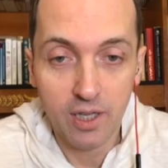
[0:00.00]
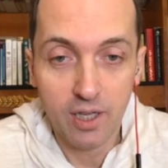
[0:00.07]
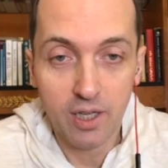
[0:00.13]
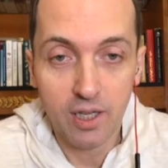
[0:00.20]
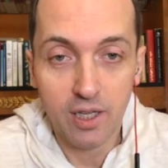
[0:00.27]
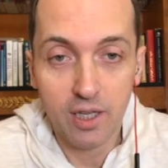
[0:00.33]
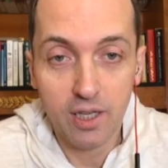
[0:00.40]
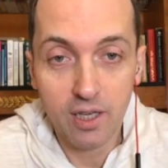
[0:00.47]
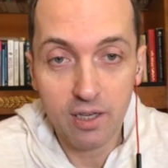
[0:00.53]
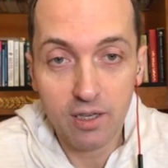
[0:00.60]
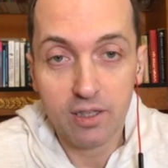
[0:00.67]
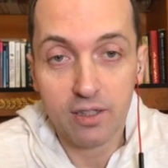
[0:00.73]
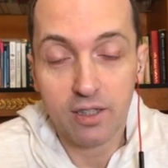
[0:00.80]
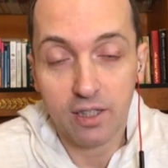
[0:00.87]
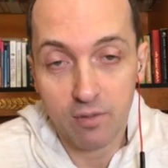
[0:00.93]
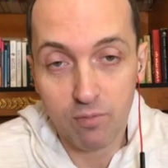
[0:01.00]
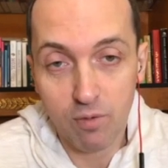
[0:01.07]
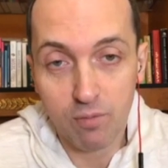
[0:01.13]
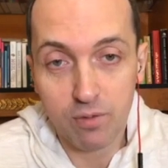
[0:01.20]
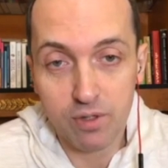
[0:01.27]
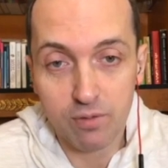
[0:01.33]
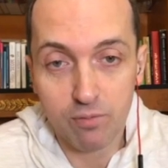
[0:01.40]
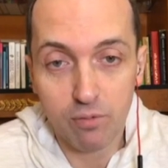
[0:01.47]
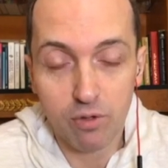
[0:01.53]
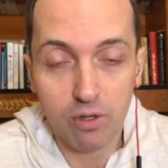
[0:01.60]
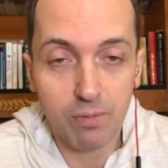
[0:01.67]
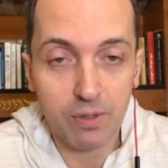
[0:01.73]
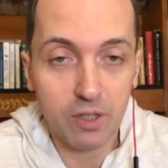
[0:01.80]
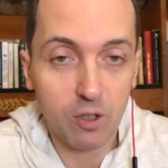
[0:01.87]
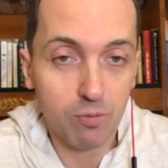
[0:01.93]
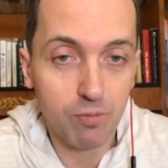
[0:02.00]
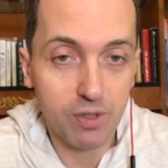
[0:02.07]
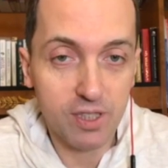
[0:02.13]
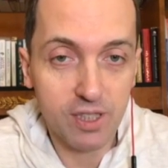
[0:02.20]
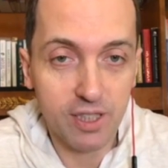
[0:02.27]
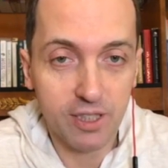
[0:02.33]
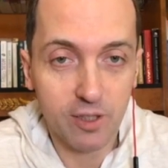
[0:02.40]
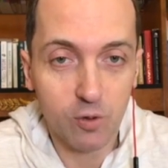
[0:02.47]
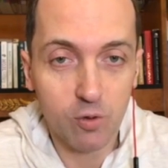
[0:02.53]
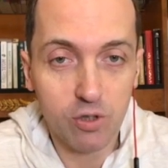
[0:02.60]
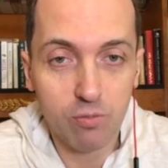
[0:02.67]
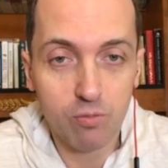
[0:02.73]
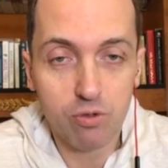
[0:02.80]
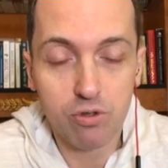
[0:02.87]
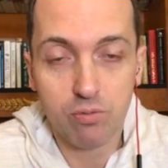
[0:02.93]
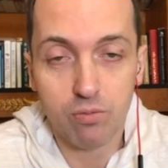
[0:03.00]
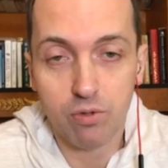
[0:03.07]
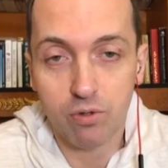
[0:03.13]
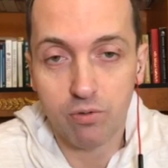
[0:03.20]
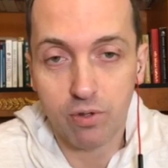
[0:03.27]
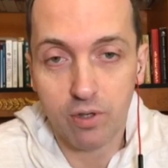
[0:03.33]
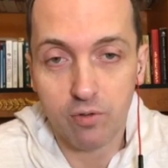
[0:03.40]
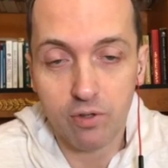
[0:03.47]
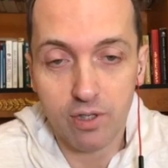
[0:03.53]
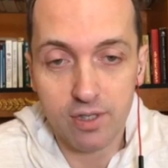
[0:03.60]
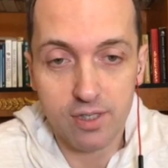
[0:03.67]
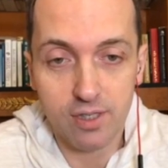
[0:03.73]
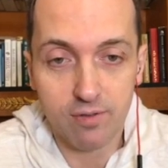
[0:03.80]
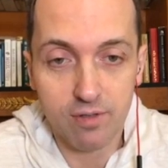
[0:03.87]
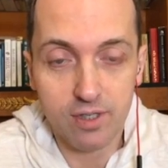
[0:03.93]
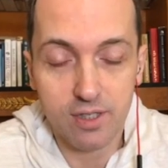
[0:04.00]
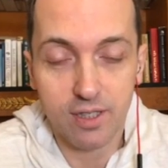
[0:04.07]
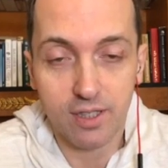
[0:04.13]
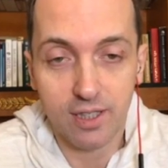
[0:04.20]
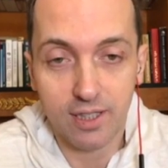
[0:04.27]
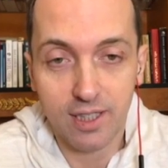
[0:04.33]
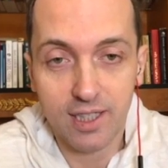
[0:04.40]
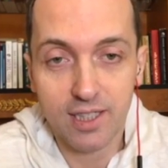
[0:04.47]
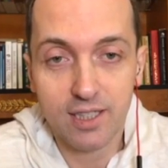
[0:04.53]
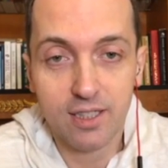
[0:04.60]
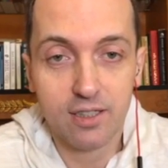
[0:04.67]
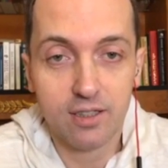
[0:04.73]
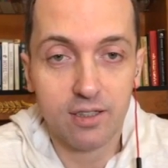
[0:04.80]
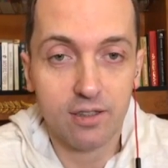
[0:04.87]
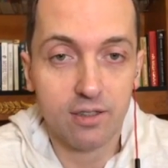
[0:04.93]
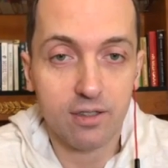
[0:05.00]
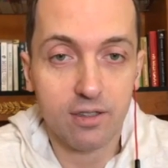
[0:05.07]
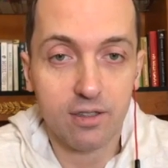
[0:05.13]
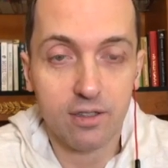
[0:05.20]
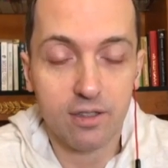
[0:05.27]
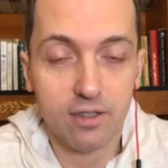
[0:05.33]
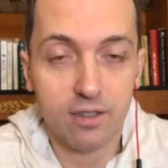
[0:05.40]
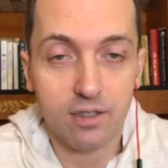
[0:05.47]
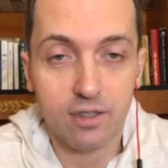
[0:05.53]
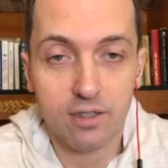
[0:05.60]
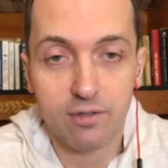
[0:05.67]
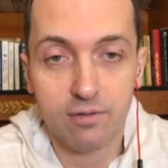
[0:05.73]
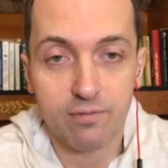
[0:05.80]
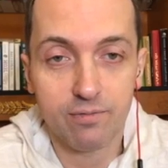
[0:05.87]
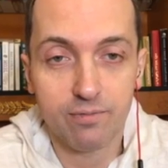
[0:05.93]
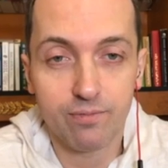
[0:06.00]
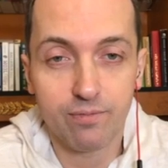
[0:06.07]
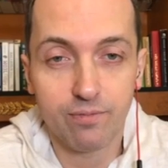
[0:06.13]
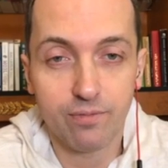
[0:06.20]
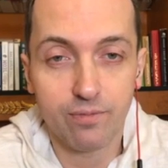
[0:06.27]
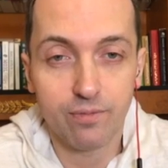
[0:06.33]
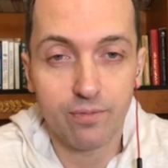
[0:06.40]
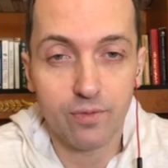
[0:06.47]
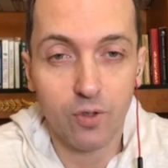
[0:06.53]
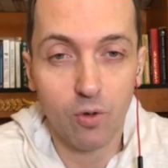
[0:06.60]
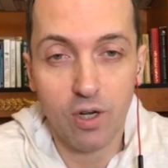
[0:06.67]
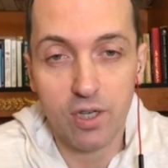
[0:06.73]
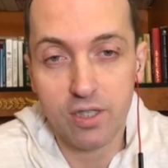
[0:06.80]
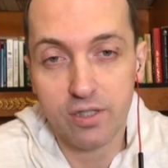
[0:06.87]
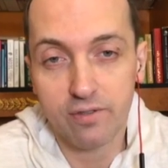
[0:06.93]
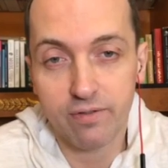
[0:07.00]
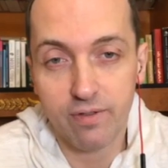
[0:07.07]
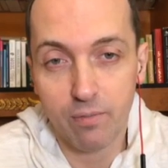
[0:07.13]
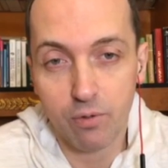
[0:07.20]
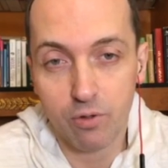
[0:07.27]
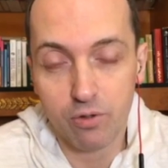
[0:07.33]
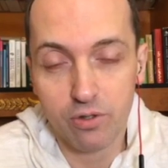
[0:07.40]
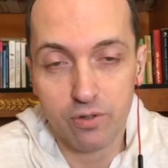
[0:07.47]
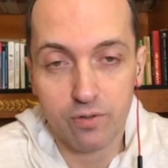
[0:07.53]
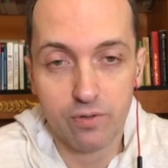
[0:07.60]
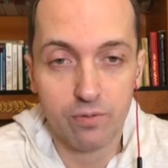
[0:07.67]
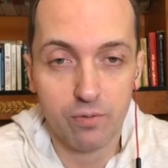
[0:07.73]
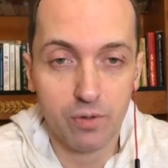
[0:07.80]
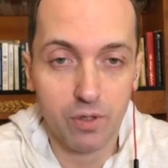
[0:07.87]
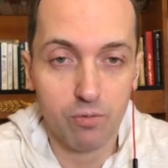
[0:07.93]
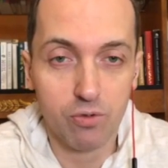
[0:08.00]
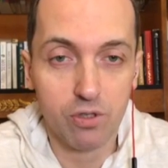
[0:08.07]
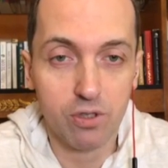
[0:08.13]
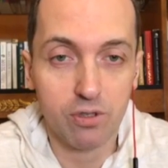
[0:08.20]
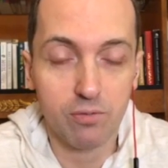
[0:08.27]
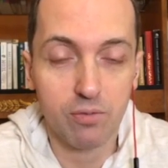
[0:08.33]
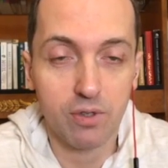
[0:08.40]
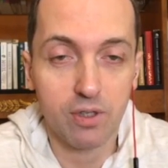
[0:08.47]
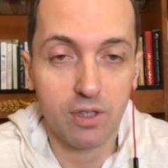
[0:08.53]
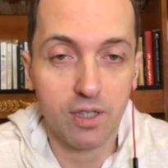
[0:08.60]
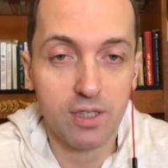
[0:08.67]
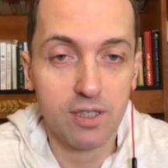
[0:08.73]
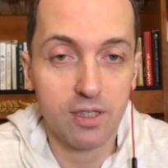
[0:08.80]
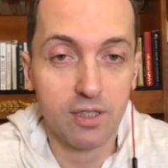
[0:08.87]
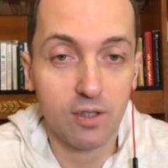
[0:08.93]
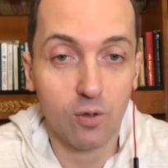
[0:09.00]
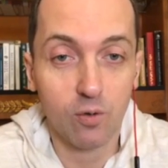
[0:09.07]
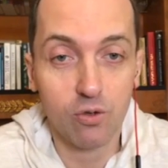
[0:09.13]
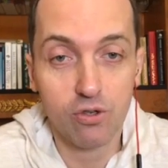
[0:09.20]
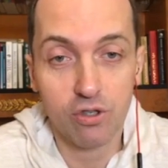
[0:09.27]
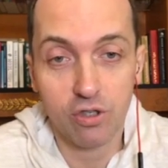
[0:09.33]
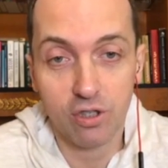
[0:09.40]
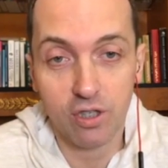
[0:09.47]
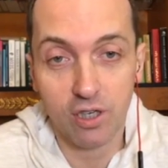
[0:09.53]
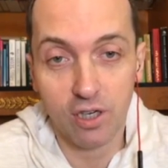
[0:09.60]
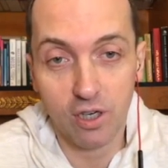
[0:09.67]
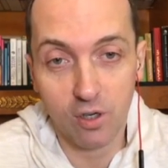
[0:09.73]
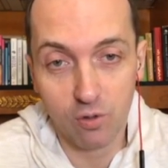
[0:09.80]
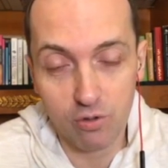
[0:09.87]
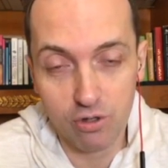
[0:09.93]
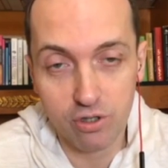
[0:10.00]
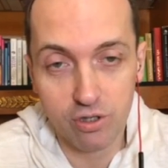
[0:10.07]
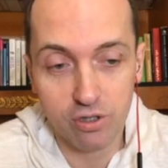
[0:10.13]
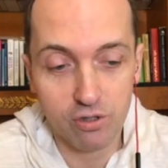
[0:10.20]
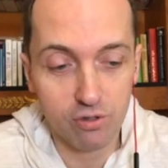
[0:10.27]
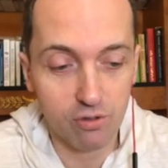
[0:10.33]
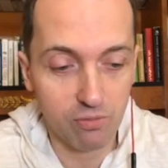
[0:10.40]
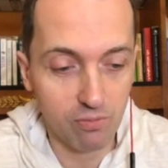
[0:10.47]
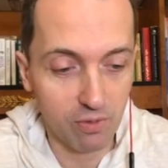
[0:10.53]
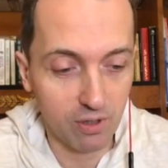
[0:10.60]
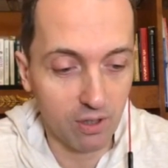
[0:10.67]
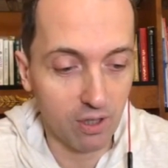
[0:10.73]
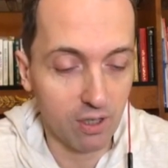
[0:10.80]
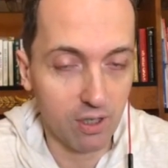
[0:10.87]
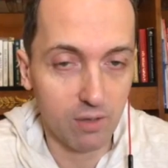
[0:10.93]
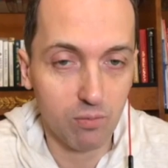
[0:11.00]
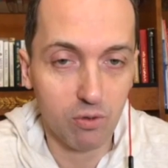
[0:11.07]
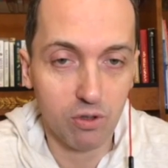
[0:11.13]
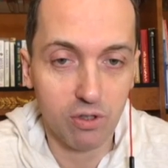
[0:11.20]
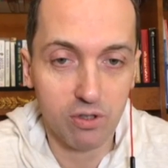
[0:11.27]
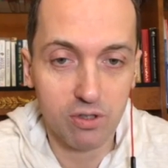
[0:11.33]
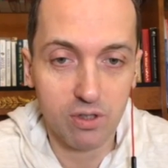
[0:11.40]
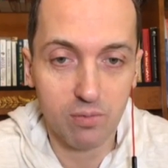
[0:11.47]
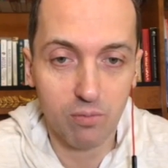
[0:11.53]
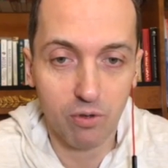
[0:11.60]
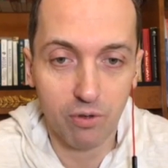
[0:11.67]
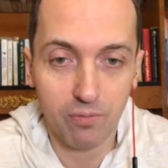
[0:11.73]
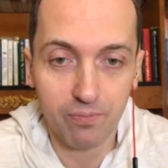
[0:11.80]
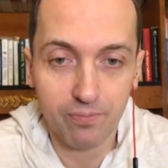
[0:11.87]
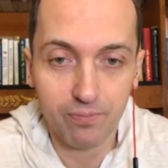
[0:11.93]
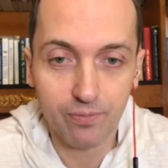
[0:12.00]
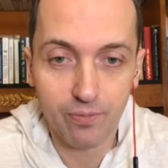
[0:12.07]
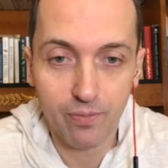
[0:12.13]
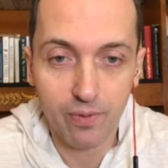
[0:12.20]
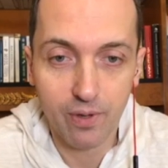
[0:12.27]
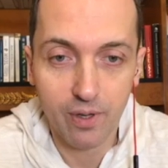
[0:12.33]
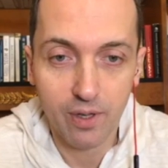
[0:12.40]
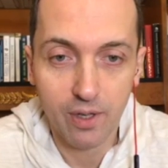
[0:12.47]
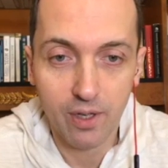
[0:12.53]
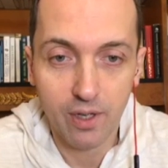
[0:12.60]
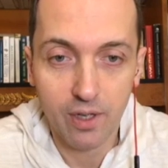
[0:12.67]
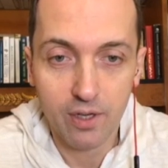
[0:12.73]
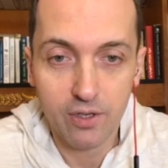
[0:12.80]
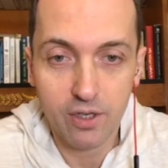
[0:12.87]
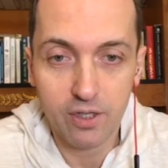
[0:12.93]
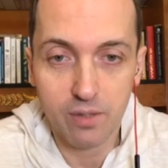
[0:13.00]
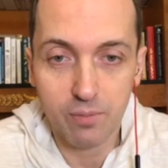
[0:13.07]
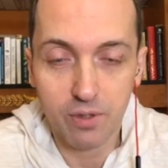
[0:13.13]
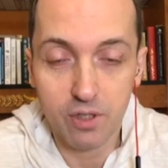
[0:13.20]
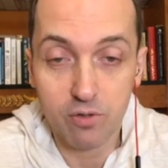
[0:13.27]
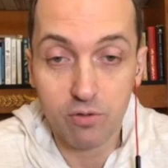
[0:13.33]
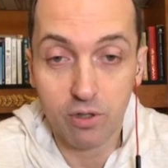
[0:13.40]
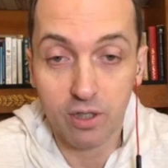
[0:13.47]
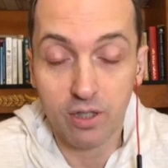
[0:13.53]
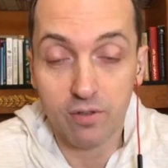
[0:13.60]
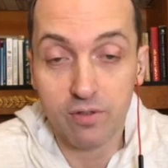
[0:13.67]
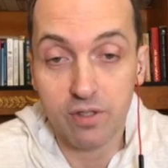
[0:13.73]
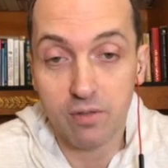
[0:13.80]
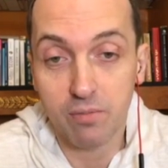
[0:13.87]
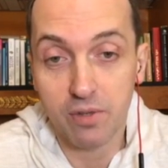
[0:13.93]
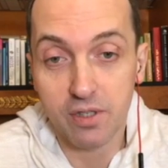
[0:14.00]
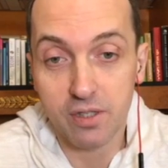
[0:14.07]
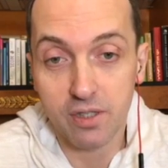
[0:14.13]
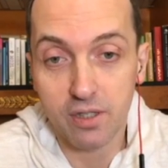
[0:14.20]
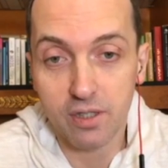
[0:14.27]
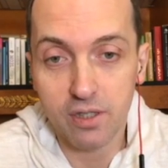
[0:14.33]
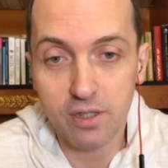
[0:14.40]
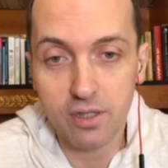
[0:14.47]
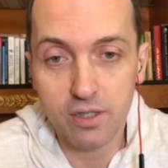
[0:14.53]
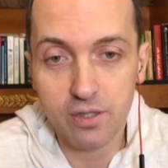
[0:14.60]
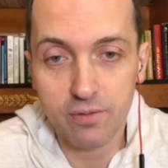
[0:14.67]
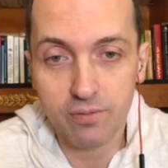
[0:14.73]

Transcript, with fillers: И таким образом более подробно раскрыть эту тему, чтобы ни у кого не оставалось никаких а, нюансов, вопросов, потому что медитация это очень хороший инструмент для работы с собой. Сейчас я подожду, когда вы все присоединитесь.